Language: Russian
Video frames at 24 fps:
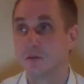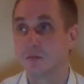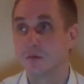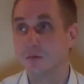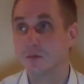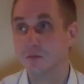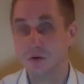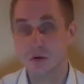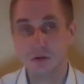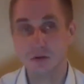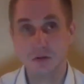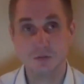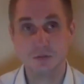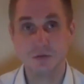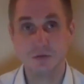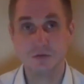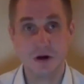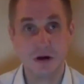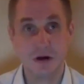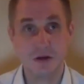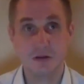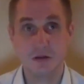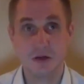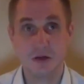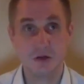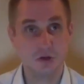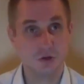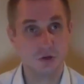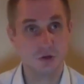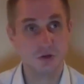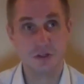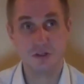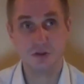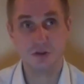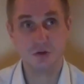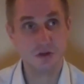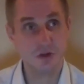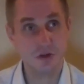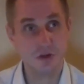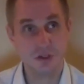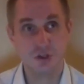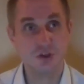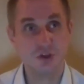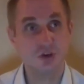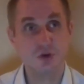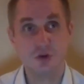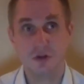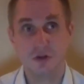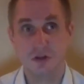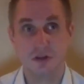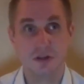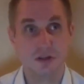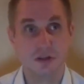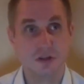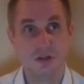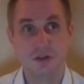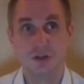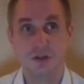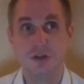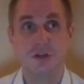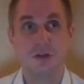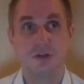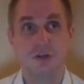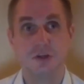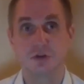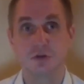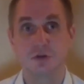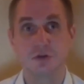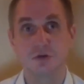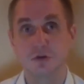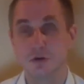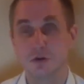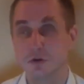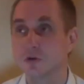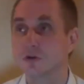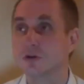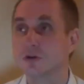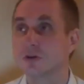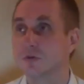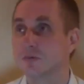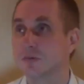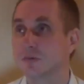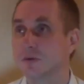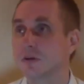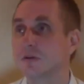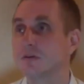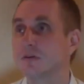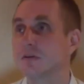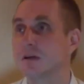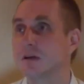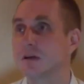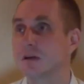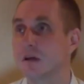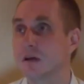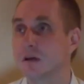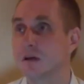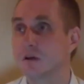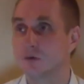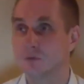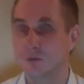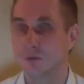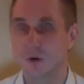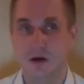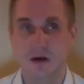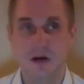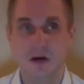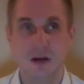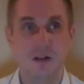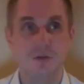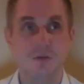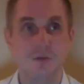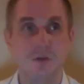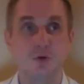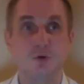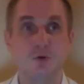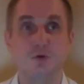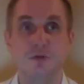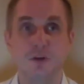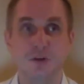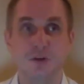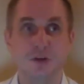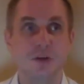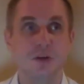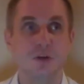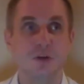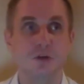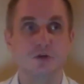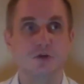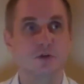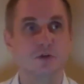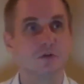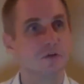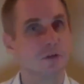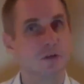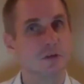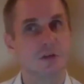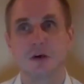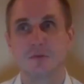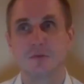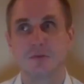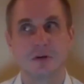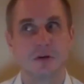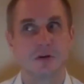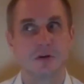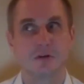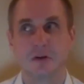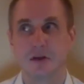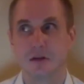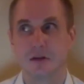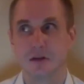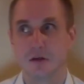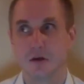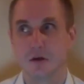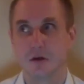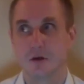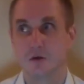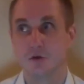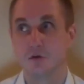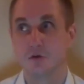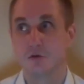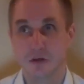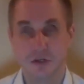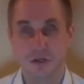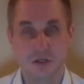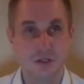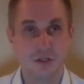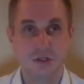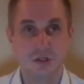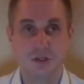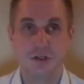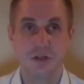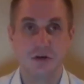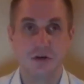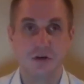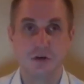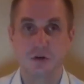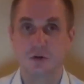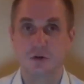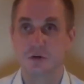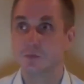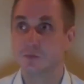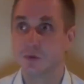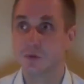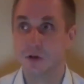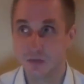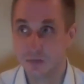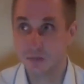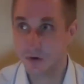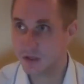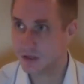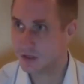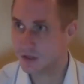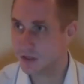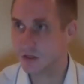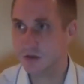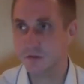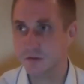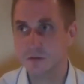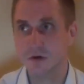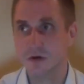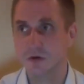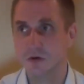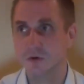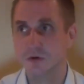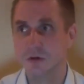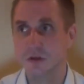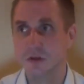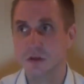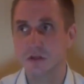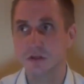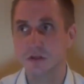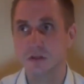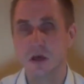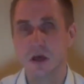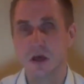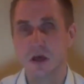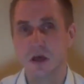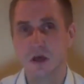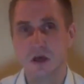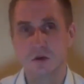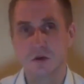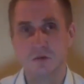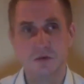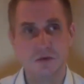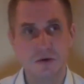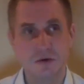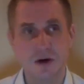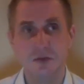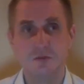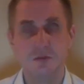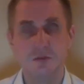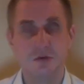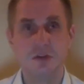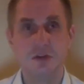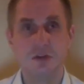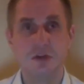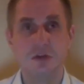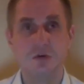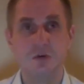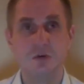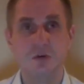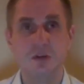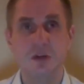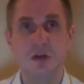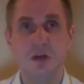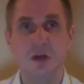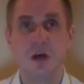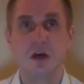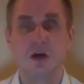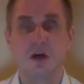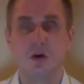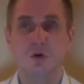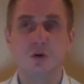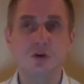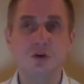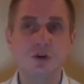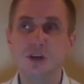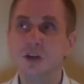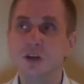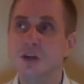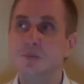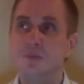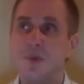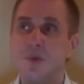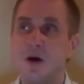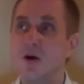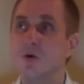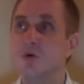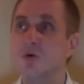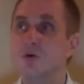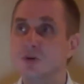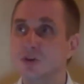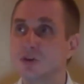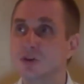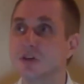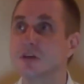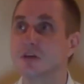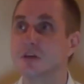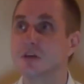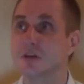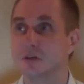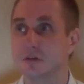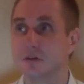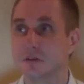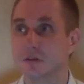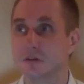Мы просто бывает так, что настолько тяжелые отношения, что ну сложно проявлять. Но, по крайней мере, уважение нужно всегда проявлять. Уважать человека, то есть принимать таким, какой есть. Бывают просто люди очень непохожие.